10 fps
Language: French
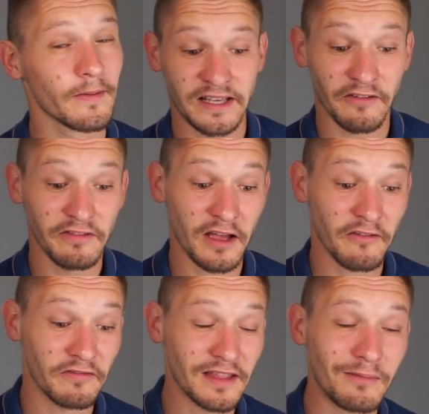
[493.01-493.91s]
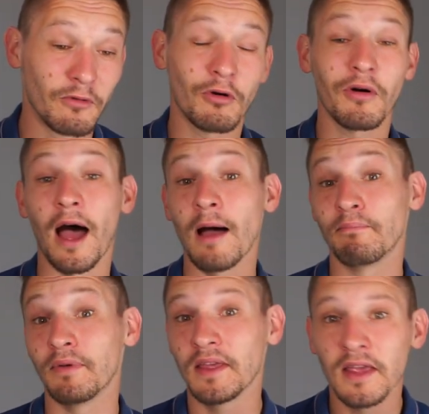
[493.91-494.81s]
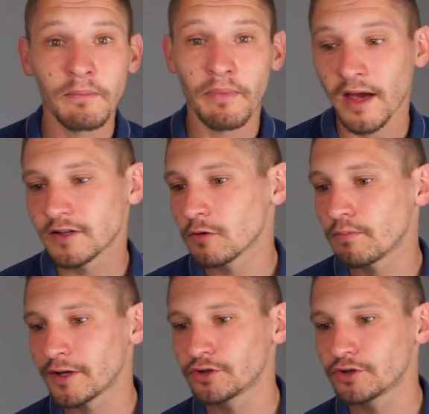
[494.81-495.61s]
Ça revient finalement à payer, par exemple,